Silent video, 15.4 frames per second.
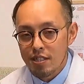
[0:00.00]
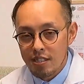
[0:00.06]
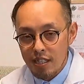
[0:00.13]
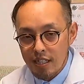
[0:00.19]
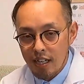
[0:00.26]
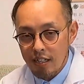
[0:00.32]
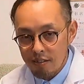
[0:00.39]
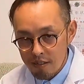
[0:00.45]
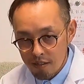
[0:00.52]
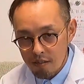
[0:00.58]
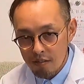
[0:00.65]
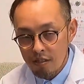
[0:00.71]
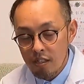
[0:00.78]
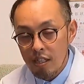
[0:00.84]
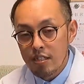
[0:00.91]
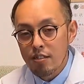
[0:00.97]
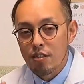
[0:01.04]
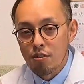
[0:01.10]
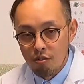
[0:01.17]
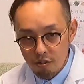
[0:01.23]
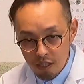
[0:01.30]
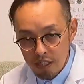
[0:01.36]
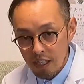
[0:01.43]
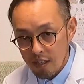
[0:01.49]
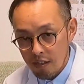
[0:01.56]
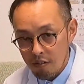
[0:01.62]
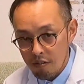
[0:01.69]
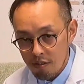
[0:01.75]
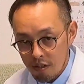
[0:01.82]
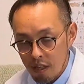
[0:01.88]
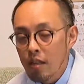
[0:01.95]
死に絶える。その遺伝子は残らないってい
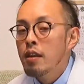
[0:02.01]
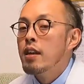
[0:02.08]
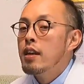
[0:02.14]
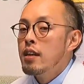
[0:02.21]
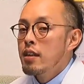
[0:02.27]
うことで、